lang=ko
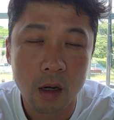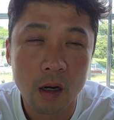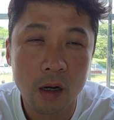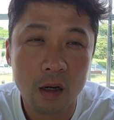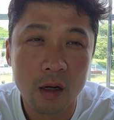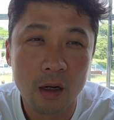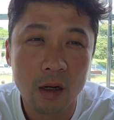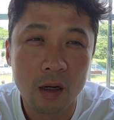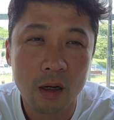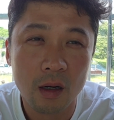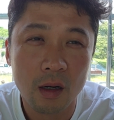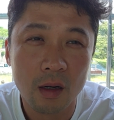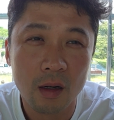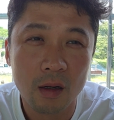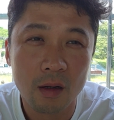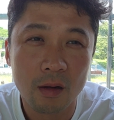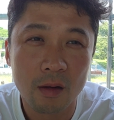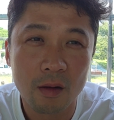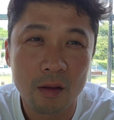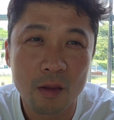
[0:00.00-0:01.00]

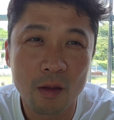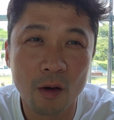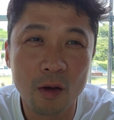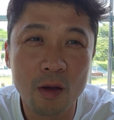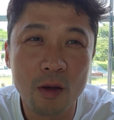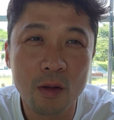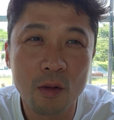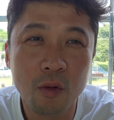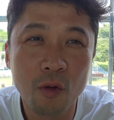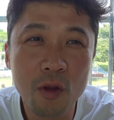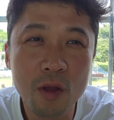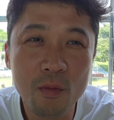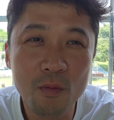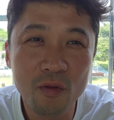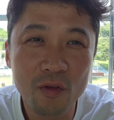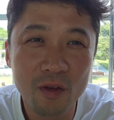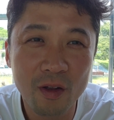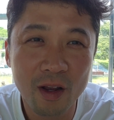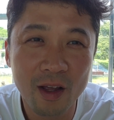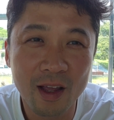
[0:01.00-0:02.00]
어, 저희
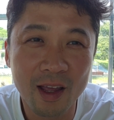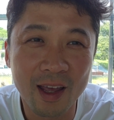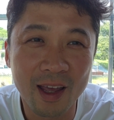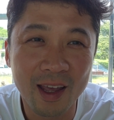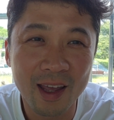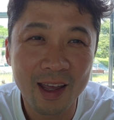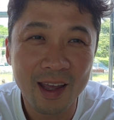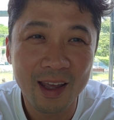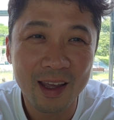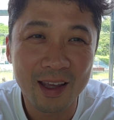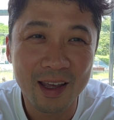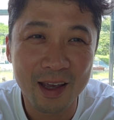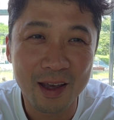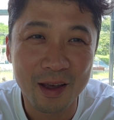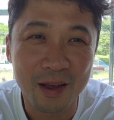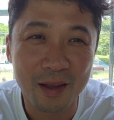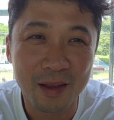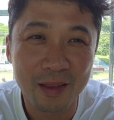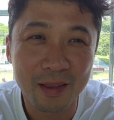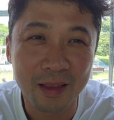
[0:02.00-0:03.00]
손님분들에게
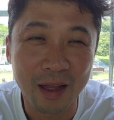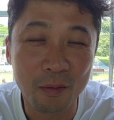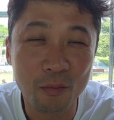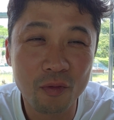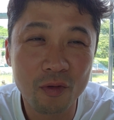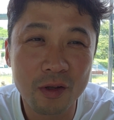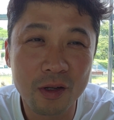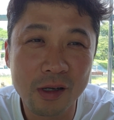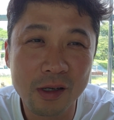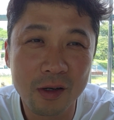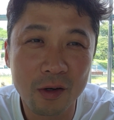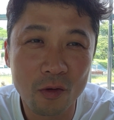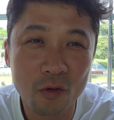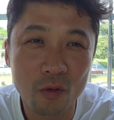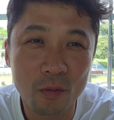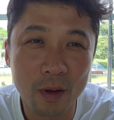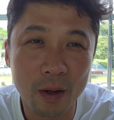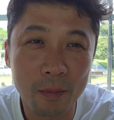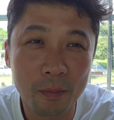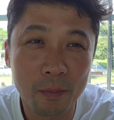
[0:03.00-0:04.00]
예, 당부드릴 것
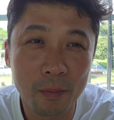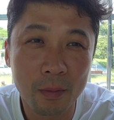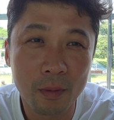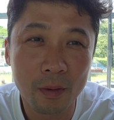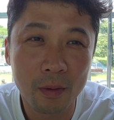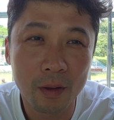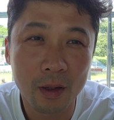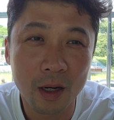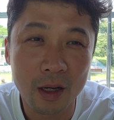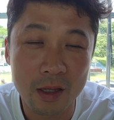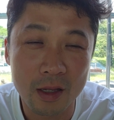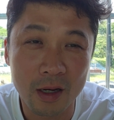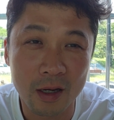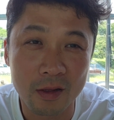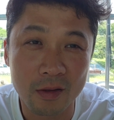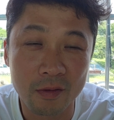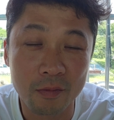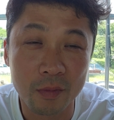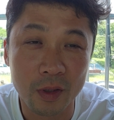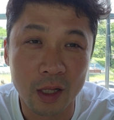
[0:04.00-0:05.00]
좀 한 가지가
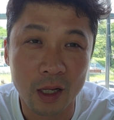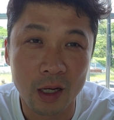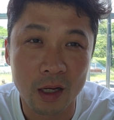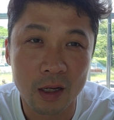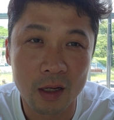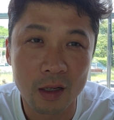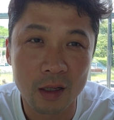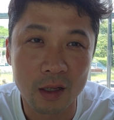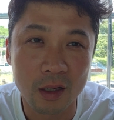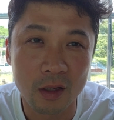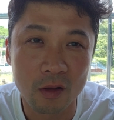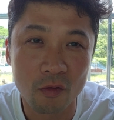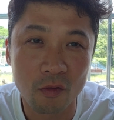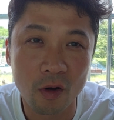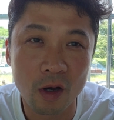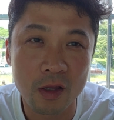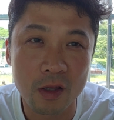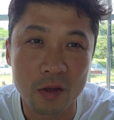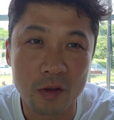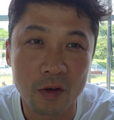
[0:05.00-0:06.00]
있습니다. 예,
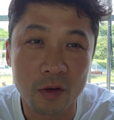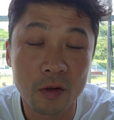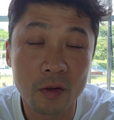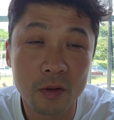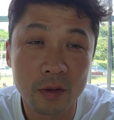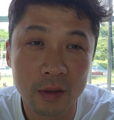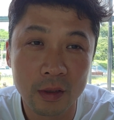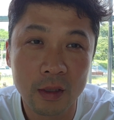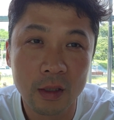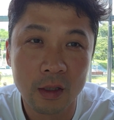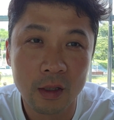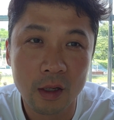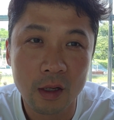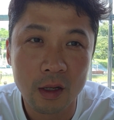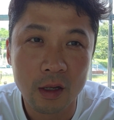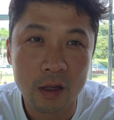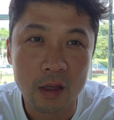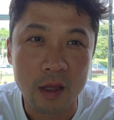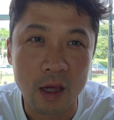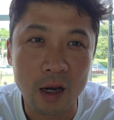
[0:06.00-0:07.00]
두 가지죠.
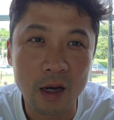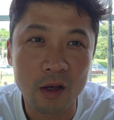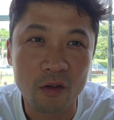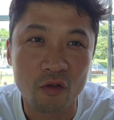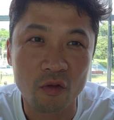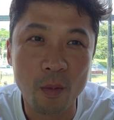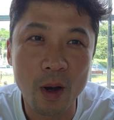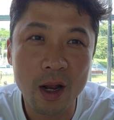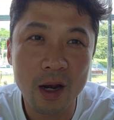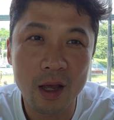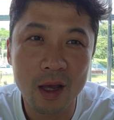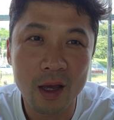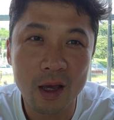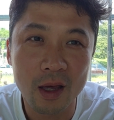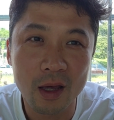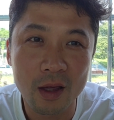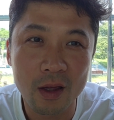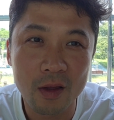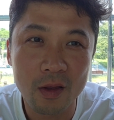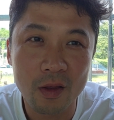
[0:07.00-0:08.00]
제가
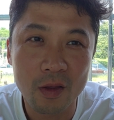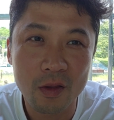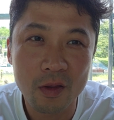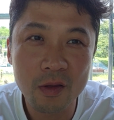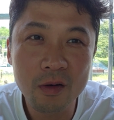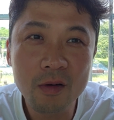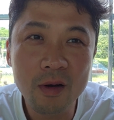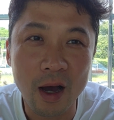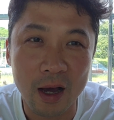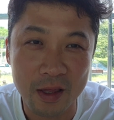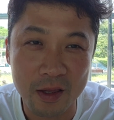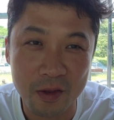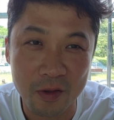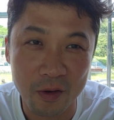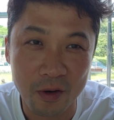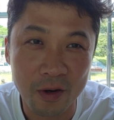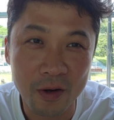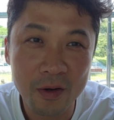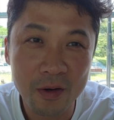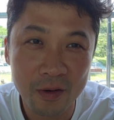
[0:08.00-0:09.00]
주말에 쉬는 거
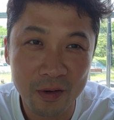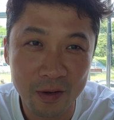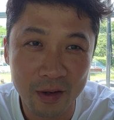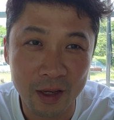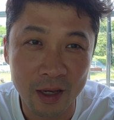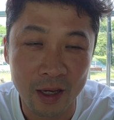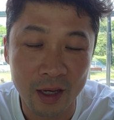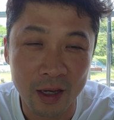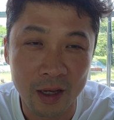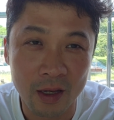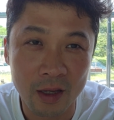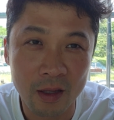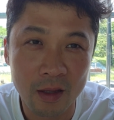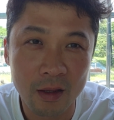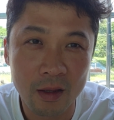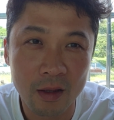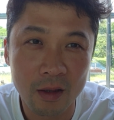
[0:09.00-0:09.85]
아시죠? 예.